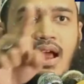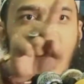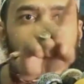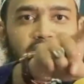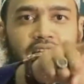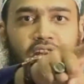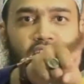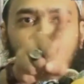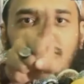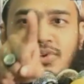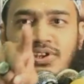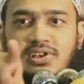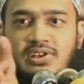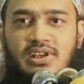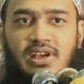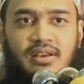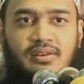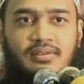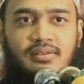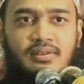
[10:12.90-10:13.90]
আঠারো
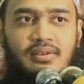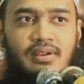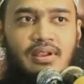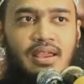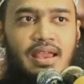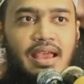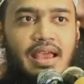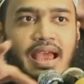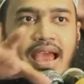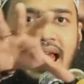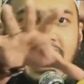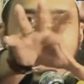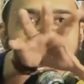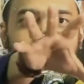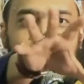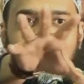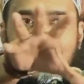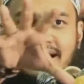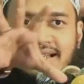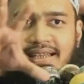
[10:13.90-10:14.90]
বিশটা
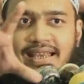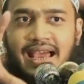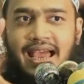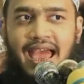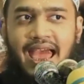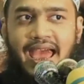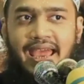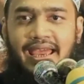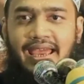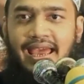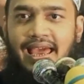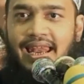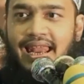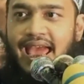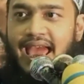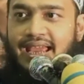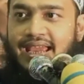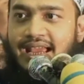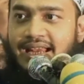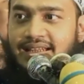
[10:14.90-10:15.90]
এক একটা অ্যাঙ্গেল
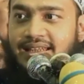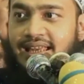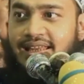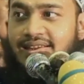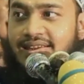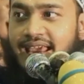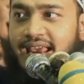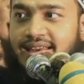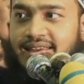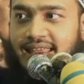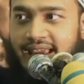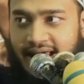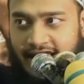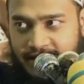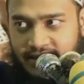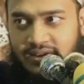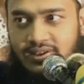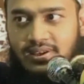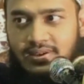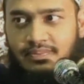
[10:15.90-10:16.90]
এক একটা সাইড
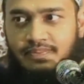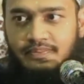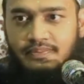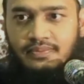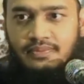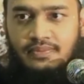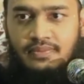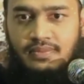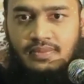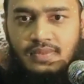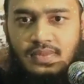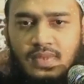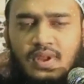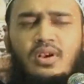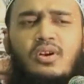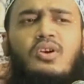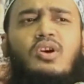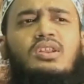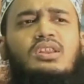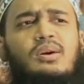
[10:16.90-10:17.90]
দেখাচ্ছে
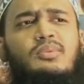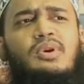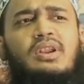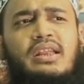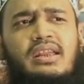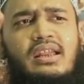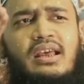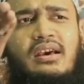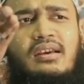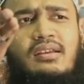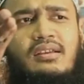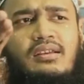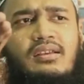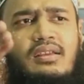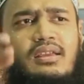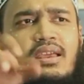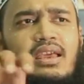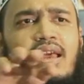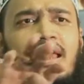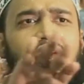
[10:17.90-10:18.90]
কথা বলেন না
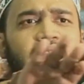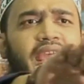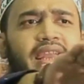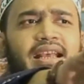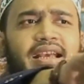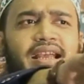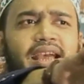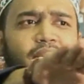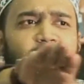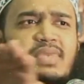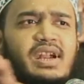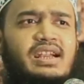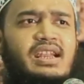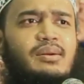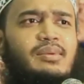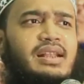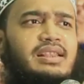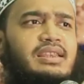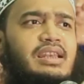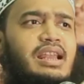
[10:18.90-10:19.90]
এটা ক্যামেরাটা
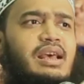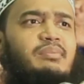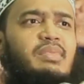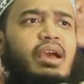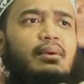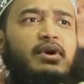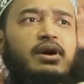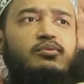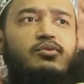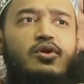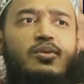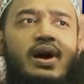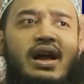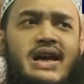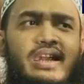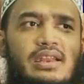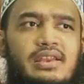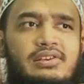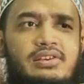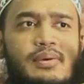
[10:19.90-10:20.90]
বাদ দিলাম এবার
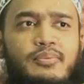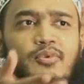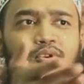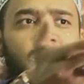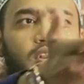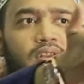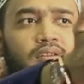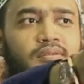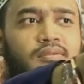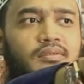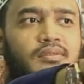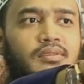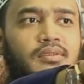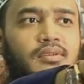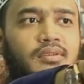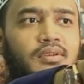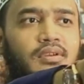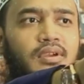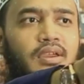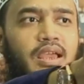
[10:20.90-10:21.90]
মোবাইলের হিসাব করেন
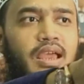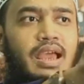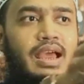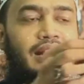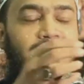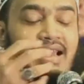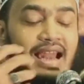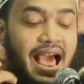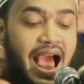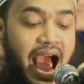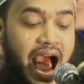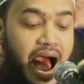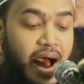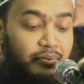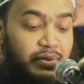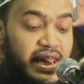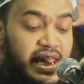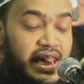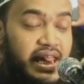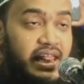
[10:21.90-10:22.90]
তাহলে
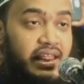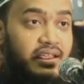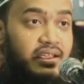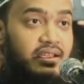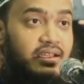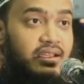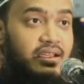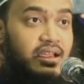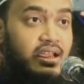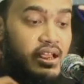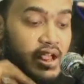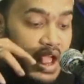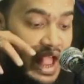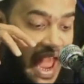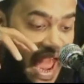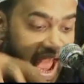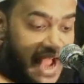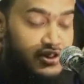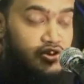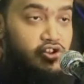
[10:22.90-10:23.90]
আমি
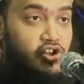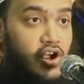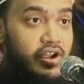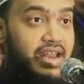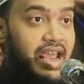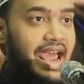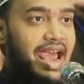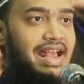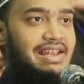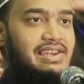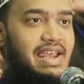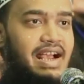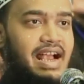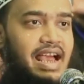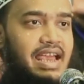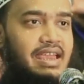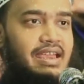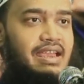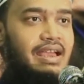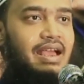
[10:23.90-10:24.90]
একজন এই
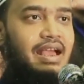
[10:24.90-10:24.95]
জায়গায়